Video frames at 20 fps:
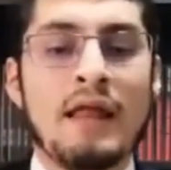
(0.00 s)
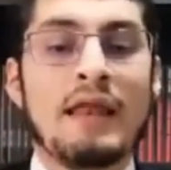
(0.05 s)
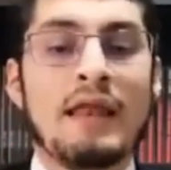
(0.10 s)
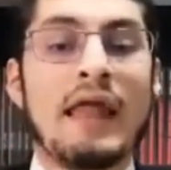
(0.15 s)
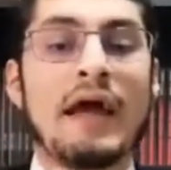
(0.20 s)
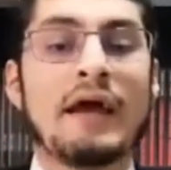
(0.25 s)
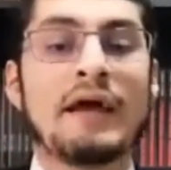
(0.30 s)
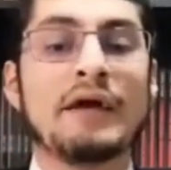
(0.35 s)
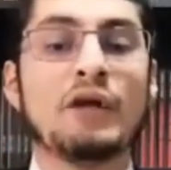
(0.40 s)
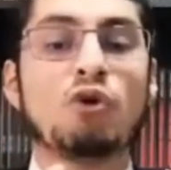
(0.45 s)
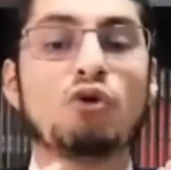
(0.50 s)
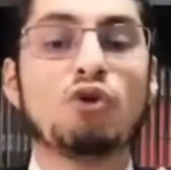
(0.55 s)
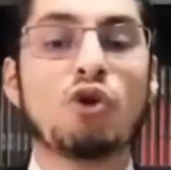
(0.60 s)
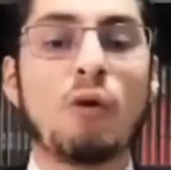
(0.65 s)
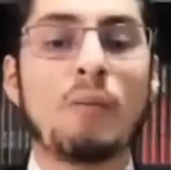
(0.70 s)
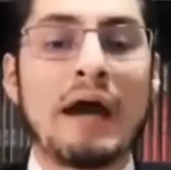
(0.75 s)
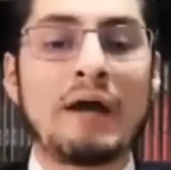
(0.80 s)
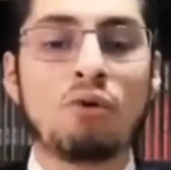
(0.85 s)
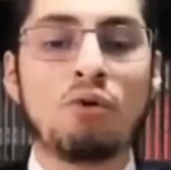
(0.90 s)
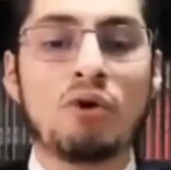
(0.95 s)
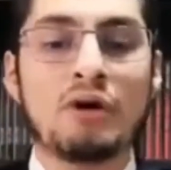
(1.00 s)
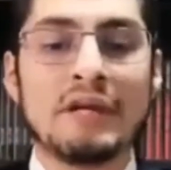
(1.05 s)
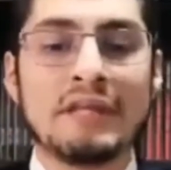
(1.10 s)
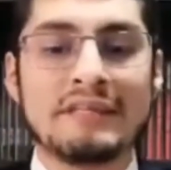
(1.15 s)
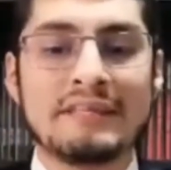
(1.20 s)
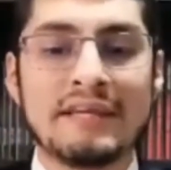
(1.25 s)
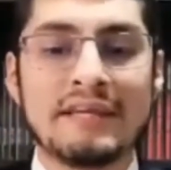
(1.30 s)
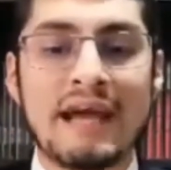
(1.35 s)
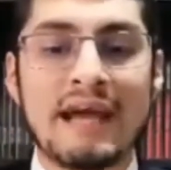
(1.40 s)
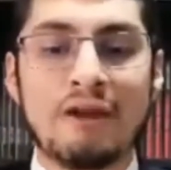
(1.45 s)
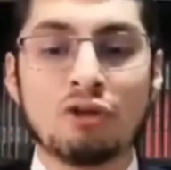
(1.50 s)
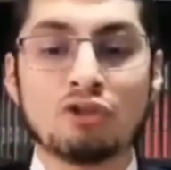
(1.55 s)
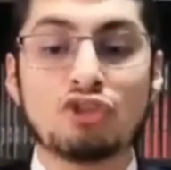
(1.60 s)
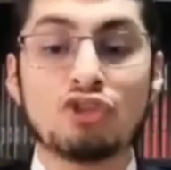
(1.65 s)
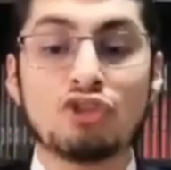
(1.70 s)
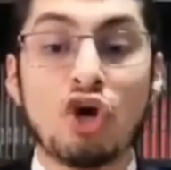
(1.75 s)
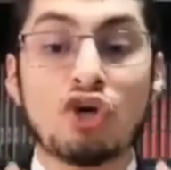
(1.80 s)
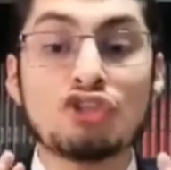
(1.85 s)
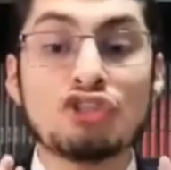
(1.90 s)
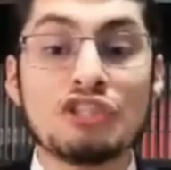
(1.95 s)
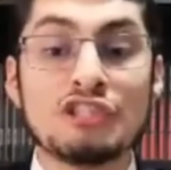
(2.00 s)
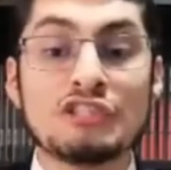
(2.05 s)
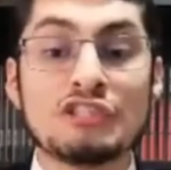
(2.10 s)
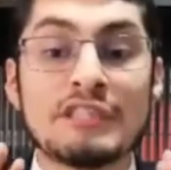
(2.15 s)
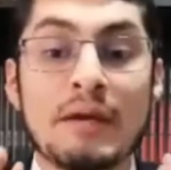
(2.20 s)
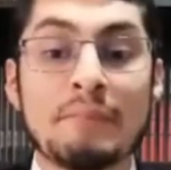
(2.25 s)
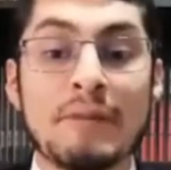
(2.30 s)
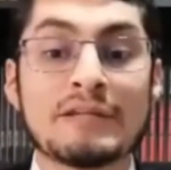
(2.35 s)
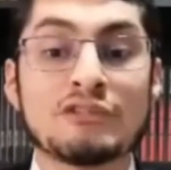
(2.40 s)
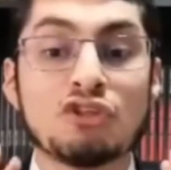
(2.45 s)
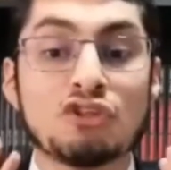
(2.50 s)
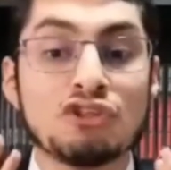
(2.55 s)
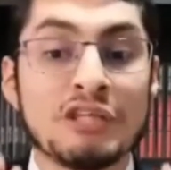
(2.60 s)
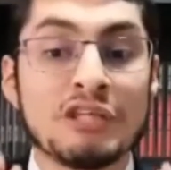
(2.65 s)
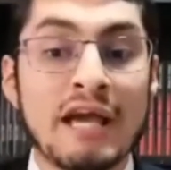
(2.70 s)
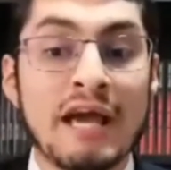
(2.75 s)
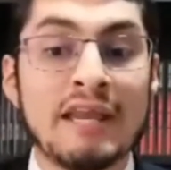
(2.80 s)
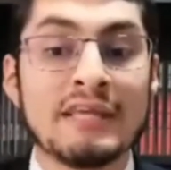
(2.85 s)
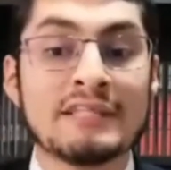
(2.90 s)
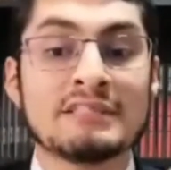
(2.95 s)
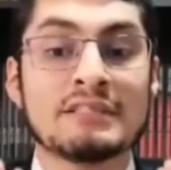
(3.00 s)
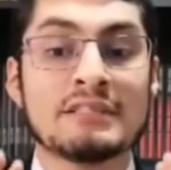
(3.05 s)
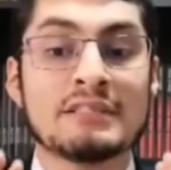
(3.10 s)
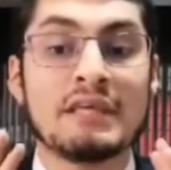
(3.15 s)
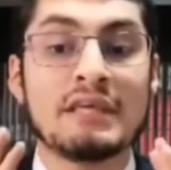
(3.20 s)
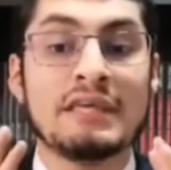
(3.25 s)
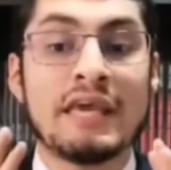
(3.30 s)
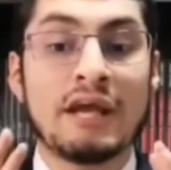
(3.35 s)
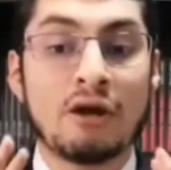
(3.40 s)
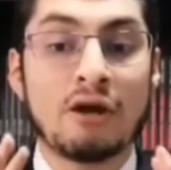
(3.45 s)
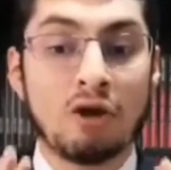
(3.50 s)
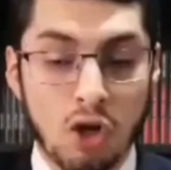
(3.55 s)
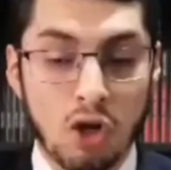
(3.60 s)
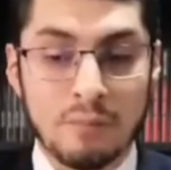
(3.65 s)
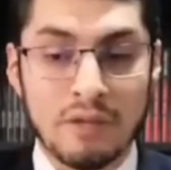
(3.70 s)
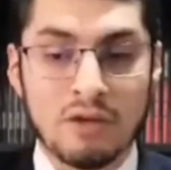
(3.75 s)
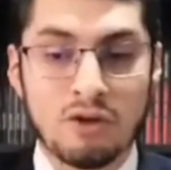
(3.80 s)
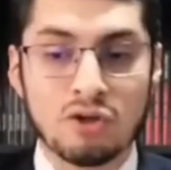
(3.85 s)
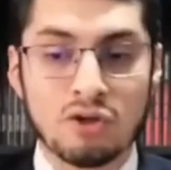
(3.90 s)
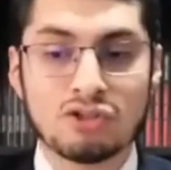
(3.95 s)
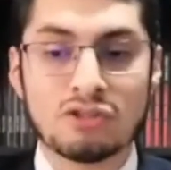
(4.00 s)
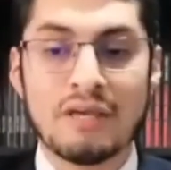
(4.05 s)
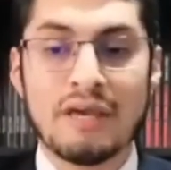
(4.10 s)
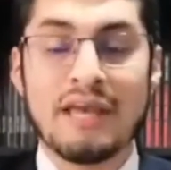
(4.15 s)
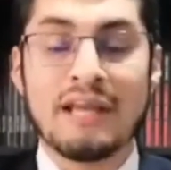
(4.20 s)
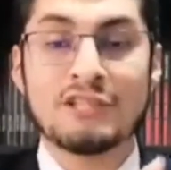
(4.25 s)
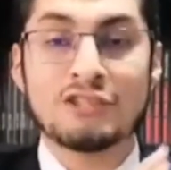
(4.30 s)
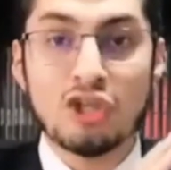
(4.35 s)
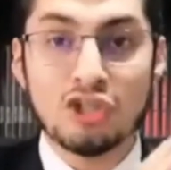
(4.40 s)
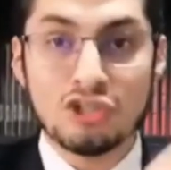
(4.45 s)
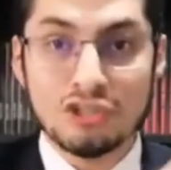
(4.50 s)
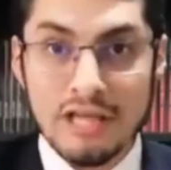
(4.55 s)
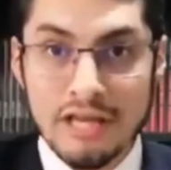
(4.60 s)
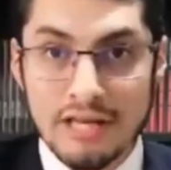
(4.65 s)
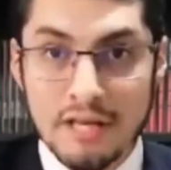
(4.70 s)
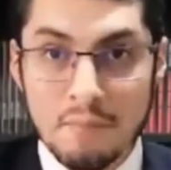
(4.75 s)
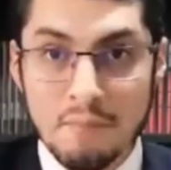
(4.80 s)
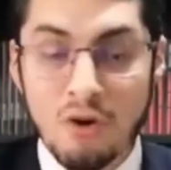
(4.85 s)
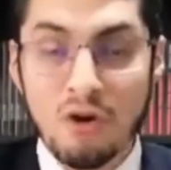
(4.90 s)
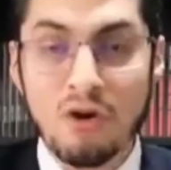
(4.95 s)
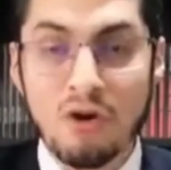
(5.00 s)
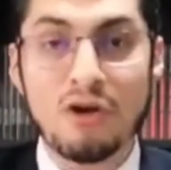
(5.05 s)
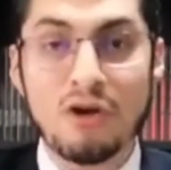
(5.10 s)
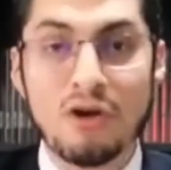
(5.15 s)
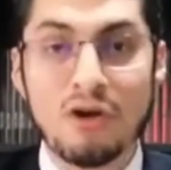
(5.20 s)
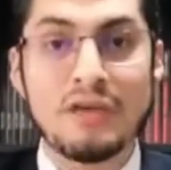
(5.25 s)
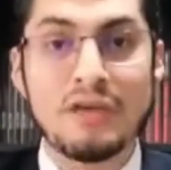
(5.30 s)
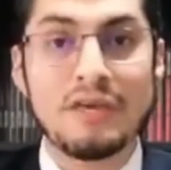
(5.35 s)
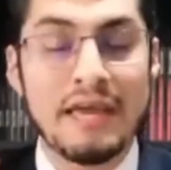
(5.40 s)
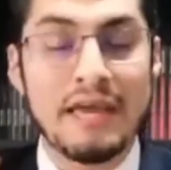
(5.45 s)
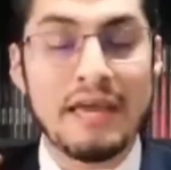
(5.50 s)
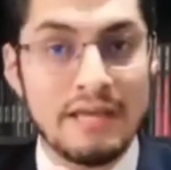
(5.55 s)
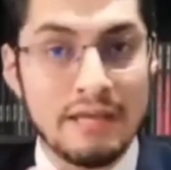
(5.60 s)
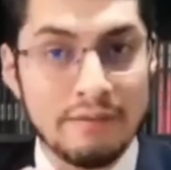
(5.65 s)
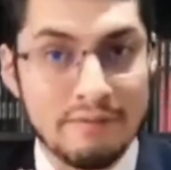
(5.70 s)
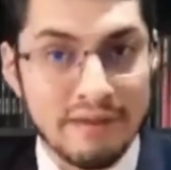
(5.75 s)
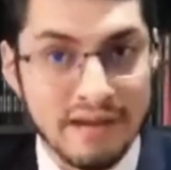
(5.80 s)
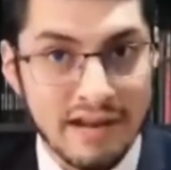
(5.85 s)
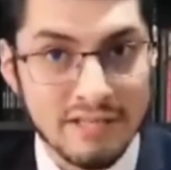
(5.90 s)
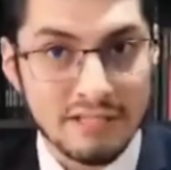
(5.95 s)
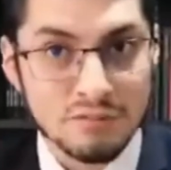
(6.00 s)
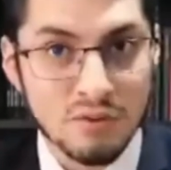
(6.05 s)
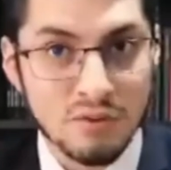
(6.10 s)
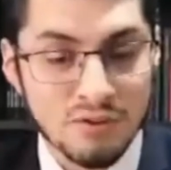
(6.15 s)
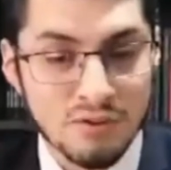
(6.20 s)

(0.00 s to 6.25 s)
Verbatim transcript: la Rerum Novarum critica los dos sistemas sociales y económicos, el socialismo y el liberalismo.